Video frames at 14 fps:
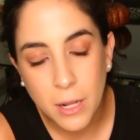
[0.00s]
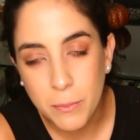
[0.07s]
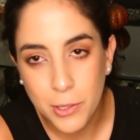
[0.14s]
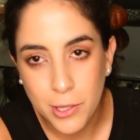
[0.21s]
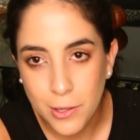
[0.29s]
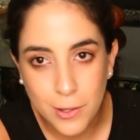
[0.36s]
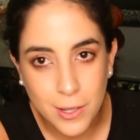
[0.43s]
no
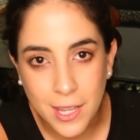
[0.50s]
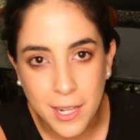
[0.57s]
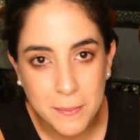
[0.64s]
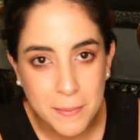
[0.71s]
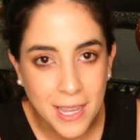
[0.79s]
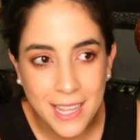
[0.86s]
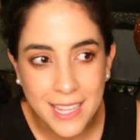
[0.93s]
hubiera podido
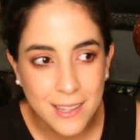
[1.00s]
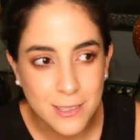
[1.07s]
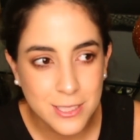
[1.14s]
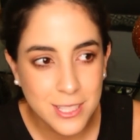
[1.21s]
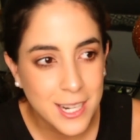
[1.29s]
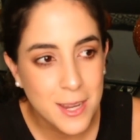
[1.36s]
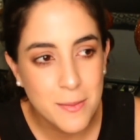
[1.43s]
quedarme
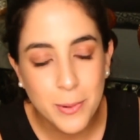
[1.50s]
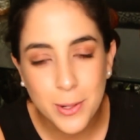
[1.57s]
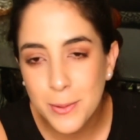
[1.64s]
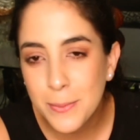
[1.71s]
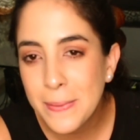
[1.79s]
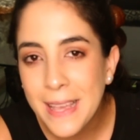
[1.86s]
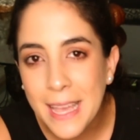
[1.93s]
ahí, o sea, ni
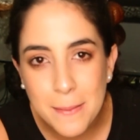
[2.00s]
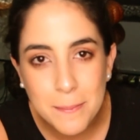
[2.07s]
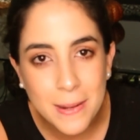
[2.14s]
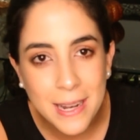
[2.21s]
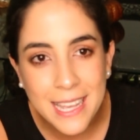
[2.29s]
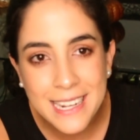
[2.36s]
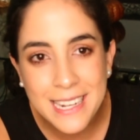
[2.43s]
por un
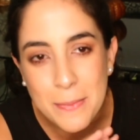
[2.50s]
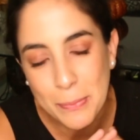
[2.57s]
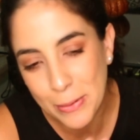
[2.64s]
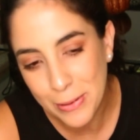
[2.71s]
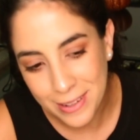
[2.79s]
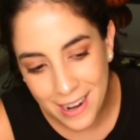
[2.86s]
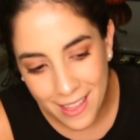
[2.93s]
gameplay
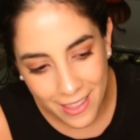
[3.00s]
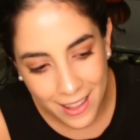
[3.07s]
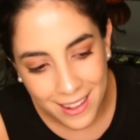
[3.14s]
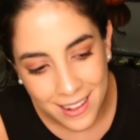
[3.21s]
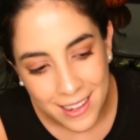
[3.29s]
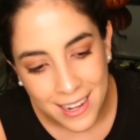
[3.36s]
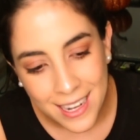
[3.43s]
ni por
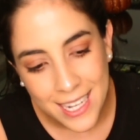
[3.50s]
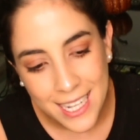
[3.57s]
nada.